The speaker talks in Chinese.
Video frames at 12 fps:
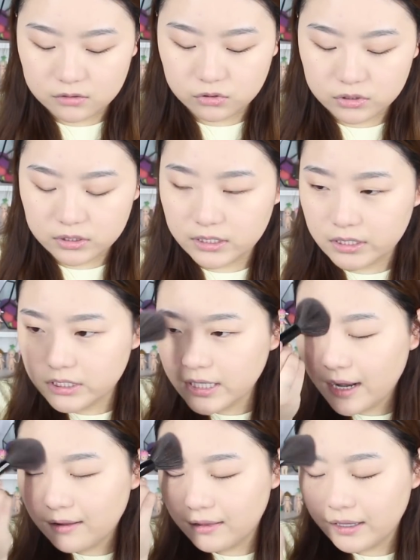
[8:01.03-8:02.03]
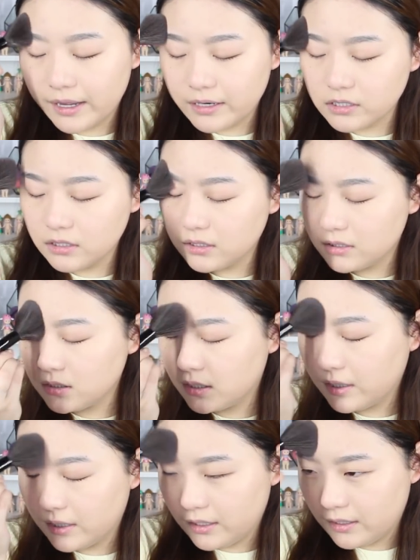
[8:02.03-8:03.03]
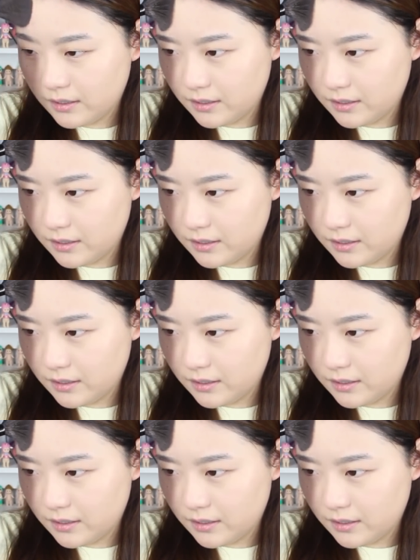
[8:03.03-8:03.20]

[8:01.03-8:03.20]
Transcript: 就是一上脸真的是很